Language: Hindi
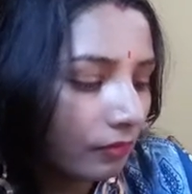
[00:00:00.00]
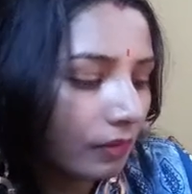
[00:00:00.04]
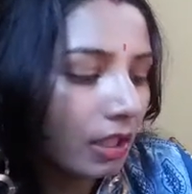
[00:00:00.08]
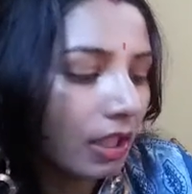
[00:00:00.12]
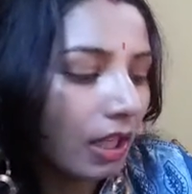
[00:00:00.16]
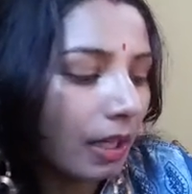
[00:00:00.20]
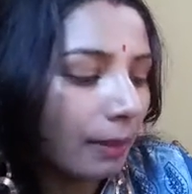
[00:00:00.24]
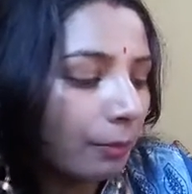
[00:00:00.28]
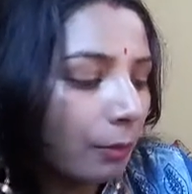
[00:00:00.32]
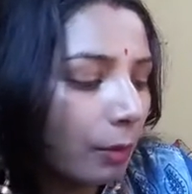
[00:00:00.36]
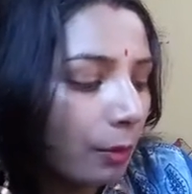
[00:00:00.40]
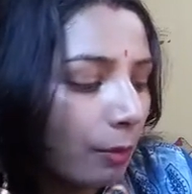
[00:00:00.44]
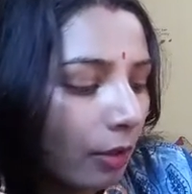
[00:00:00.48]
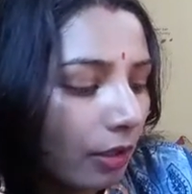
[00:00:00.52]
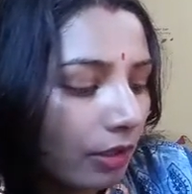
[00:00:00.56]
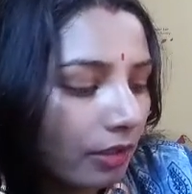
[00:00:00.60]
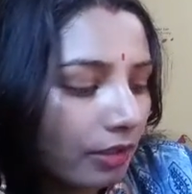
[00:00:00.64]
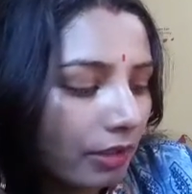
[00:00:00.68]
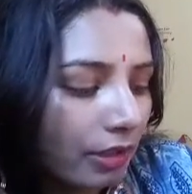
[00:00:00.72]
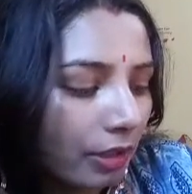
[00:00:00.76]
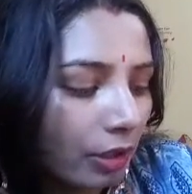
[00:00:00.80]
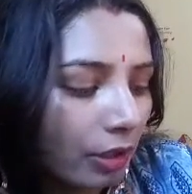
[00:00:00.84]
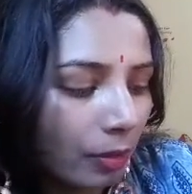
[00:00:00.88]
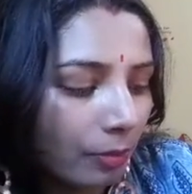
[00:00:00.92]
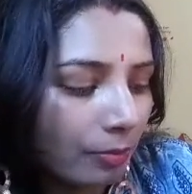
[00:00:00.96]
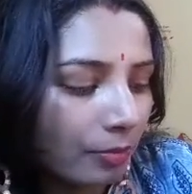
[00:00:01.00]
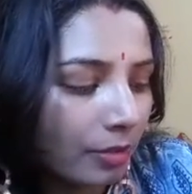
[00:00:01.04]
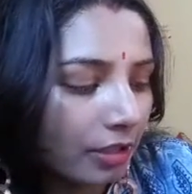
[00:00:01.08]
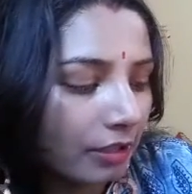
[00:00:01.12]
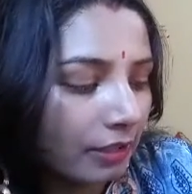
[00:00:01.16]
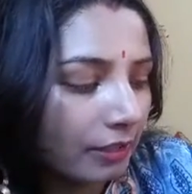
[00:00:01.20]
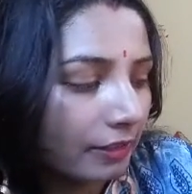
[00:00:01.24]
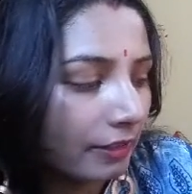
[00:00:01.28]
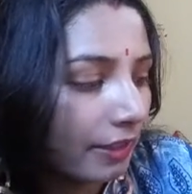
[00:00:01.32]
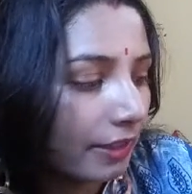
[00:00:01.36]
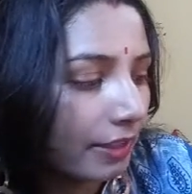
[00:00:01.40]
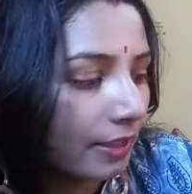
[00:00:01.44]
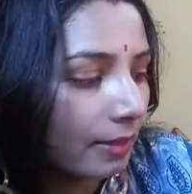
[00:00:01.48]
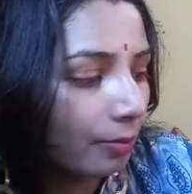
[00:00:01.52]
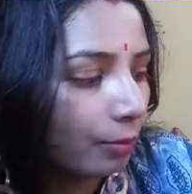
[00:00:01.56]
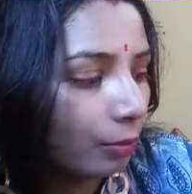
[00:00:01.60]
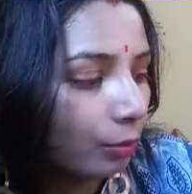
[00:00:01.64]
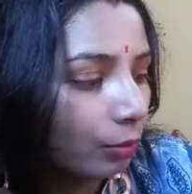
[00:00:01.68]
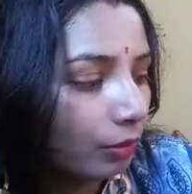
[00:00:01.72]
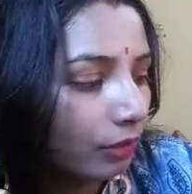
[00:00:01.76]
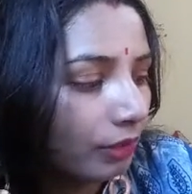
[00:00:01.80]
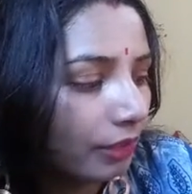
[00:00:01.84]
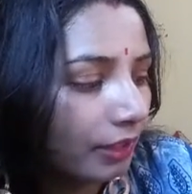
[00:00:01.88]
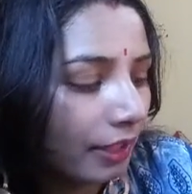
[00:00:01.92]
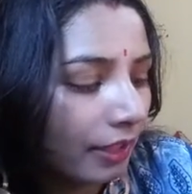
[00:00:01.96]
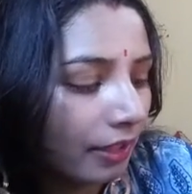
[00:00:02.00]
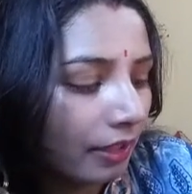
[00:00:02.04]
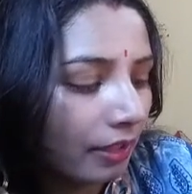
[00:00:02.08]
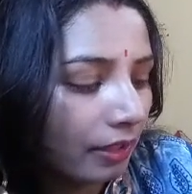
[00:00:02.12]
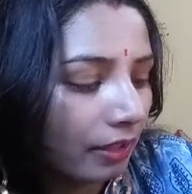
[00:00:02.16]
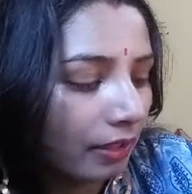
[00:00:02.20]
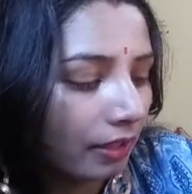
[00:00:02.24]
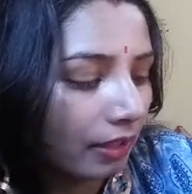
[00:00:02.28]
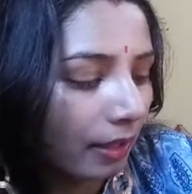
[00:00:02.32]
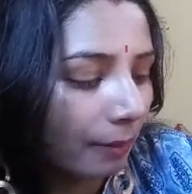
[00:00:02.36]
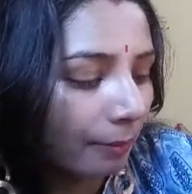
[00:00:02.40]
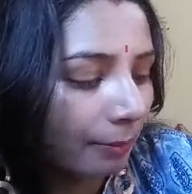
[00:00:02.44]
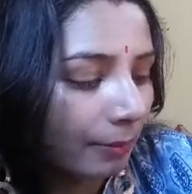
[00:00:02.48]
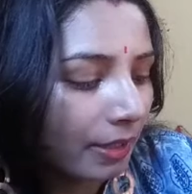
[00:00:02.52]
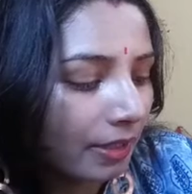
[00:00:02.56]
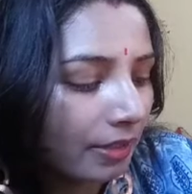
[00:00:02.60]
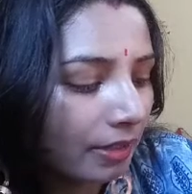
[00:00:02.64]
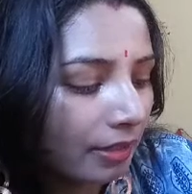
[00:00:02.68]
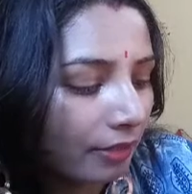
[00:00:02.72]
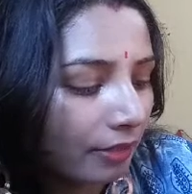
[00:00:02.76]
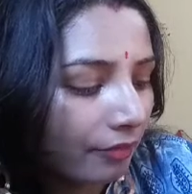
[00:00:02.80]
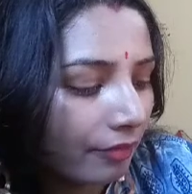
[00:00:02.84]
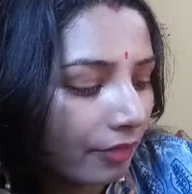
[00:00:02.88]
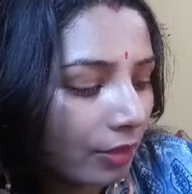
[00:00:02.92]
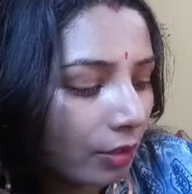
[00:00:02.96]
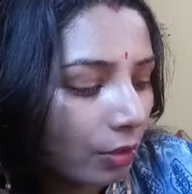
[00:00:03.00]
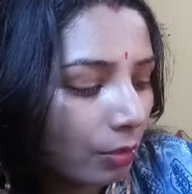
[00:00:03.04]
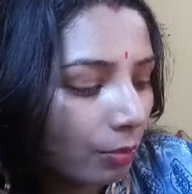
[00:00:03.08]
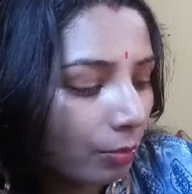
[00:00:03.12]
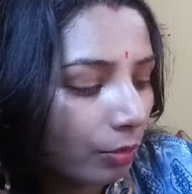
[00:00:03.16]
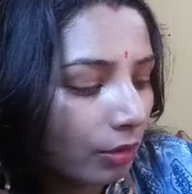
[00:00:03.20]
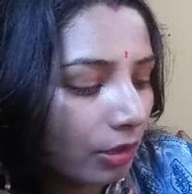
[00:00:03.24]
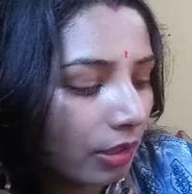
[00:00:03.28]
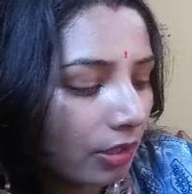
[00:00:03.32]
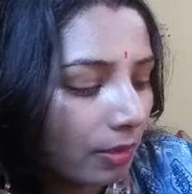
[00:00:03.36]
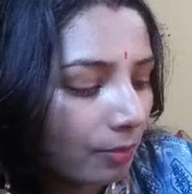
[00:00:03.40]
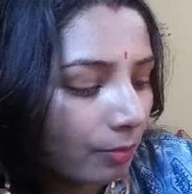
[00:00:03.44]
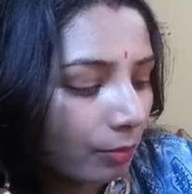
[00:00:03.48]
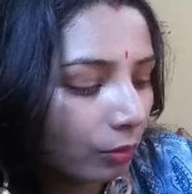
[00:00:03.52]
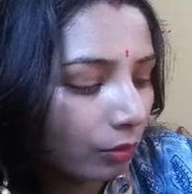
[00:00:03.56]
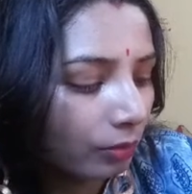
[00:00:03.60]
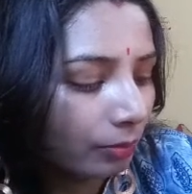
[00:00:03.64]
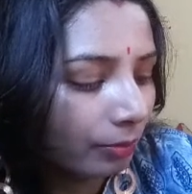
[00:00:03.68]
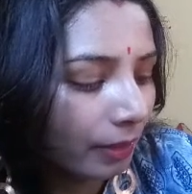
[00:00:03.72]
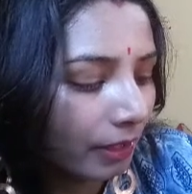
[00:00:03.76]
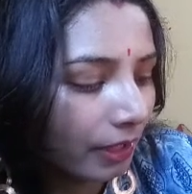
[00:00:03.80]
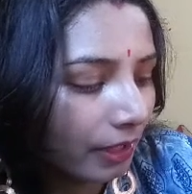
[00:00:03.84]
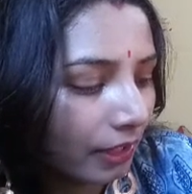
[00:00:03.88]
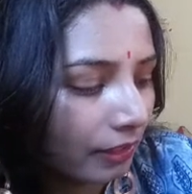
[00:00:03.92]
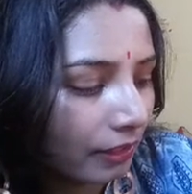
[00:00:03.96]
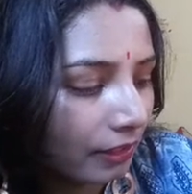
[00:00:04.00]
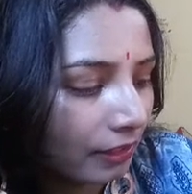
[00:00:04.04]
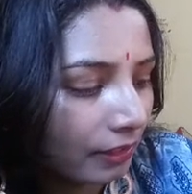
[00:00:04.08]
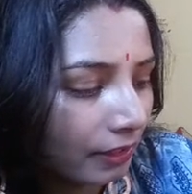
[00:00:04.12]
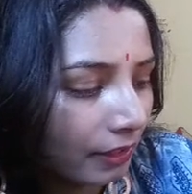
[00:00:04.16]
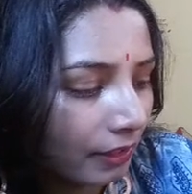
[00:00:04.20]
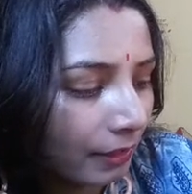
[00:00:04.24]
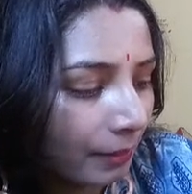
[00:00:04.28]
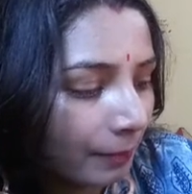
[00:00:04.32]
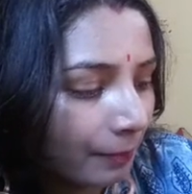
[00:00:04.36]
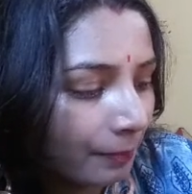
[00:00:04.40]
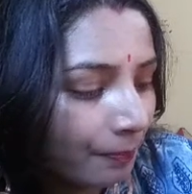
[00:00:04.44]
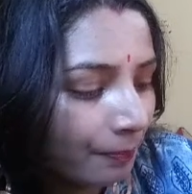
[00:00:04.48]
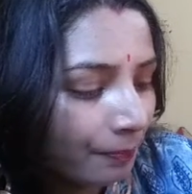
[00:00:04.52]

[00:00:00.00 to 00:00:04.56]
आपको बहुत सारे ऑप्शन देते हैं स्मूथ ये आपके सरफेस को पूरा स्मूथ बना देता है